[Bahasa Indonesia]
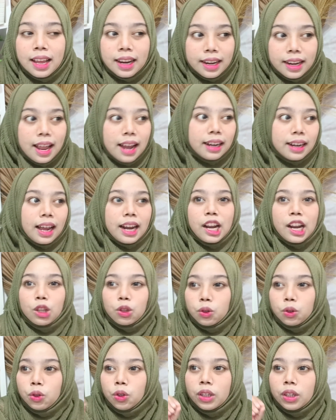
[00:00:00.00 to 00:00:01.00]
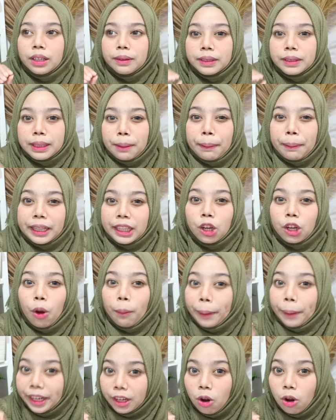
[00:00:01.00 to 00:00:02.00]
dan kadang tuh seperti
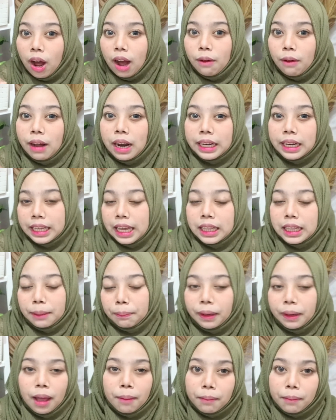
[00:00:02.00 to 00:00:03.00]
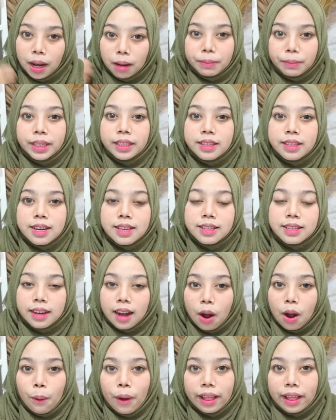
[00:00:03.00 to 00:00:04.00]
komedo awalnya tapi lama-lama dia jadi
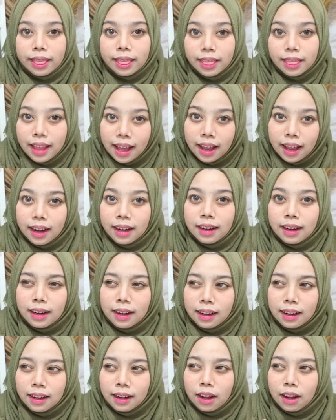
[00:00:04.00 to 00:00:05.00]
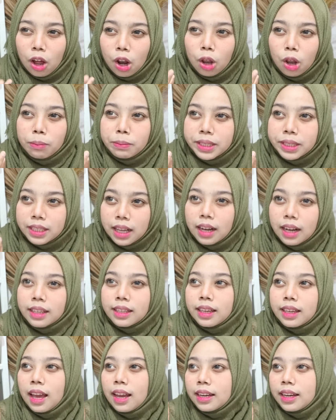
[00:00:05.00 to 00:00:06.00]
jerawat dan kalau
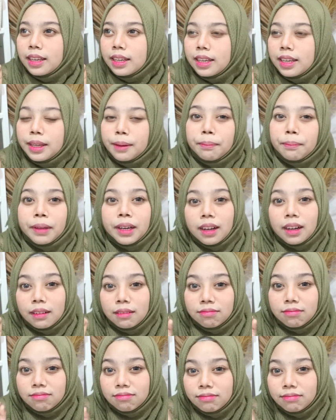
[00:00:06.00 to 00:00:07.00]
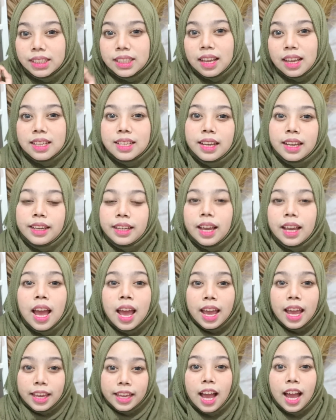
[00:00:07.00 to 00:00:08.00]
misalnya didiemin bisa jadi
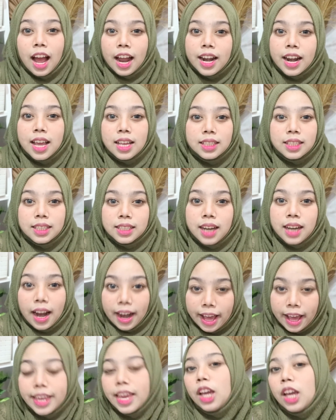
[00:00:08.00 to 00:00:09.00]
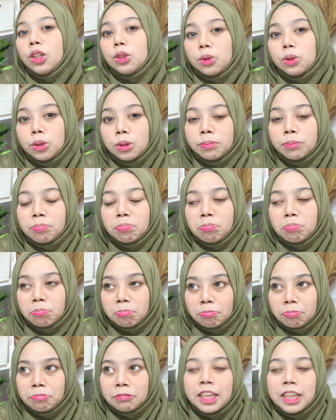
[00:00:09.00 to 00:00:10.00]
yang ada isi nanahnya itu
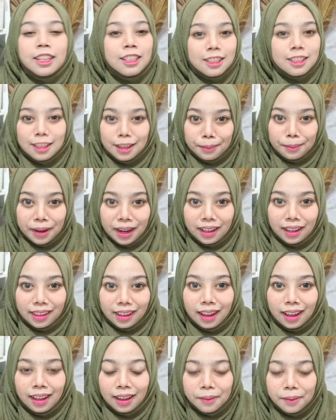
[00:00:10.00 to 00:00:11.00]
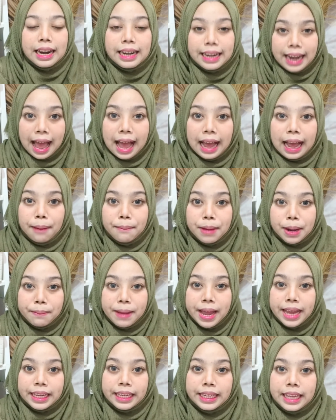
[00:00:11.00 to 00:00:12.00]
hmm, sedih banget ya nah kabar
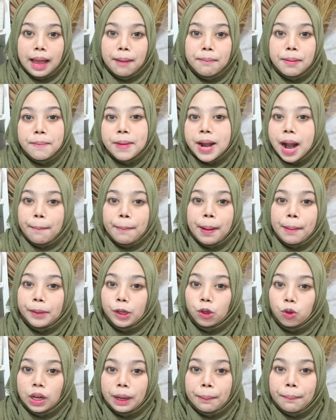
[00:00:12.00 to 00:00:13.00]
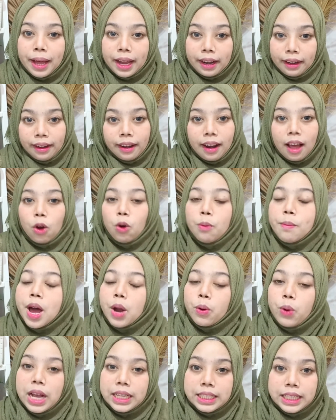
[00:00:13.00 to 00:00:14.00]
baiknya beberapa minggu kemarin aku
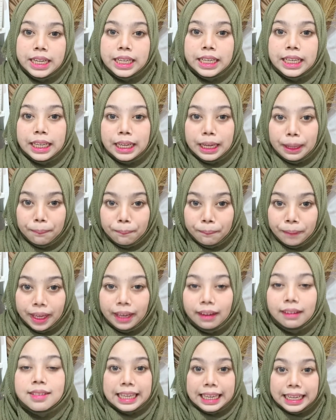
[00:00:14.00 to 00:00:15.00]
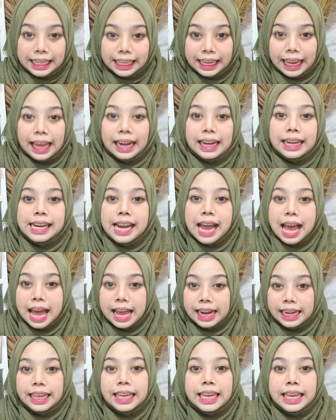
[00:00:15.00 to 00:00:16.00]
baru aja dikirimin skincare
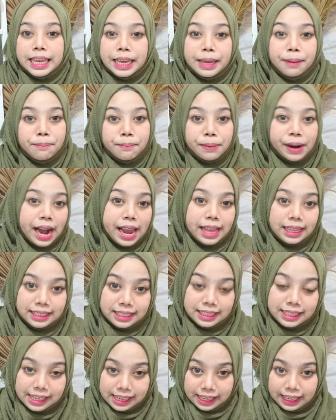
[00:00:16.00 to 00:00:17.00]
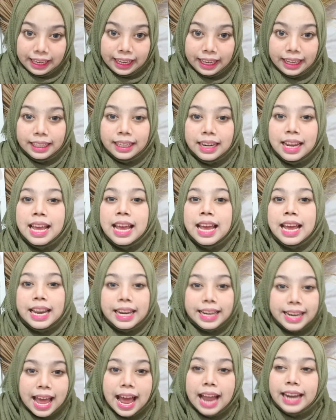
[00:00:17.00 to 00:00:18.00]
dari eBright Skin
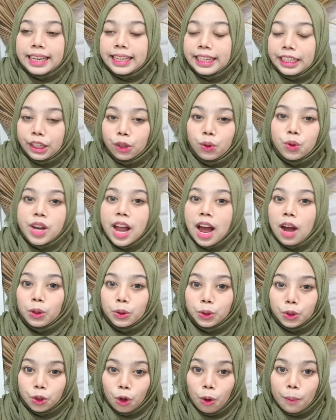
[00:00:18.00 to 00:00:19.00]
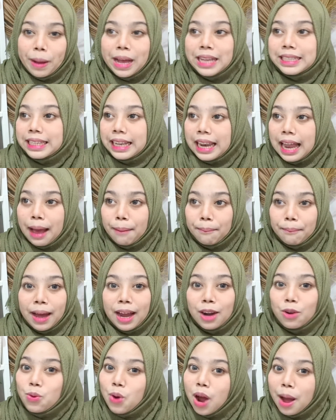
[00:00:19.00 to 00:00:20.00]
dan ini udah aku coba
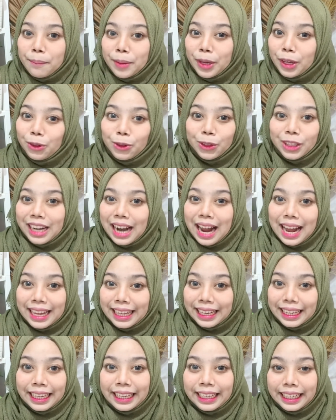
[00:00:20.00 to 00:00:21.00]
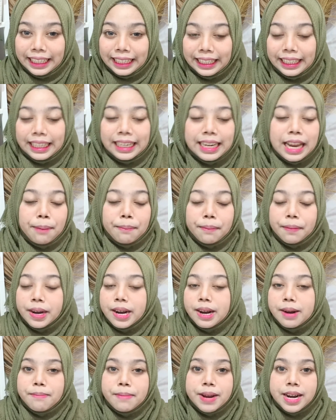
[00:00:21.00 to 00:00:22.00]
selama 2 minggu terakhir ini dan
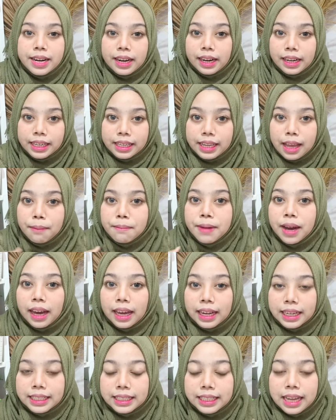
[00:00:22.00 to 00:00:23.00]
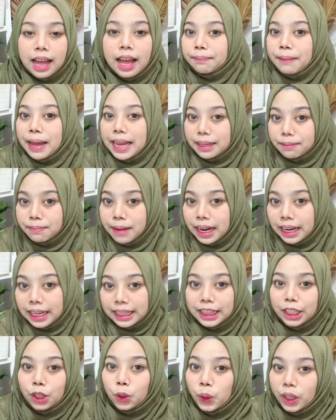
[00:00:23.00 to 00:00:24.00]
bener-bener dia bekerja baik
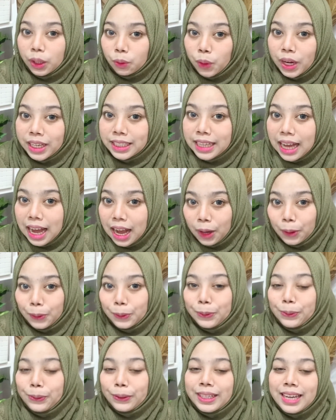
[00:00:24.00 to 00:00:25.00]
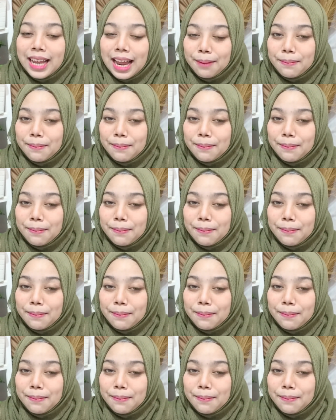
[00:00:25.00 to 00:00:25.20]
banget di kulit wajah aku dan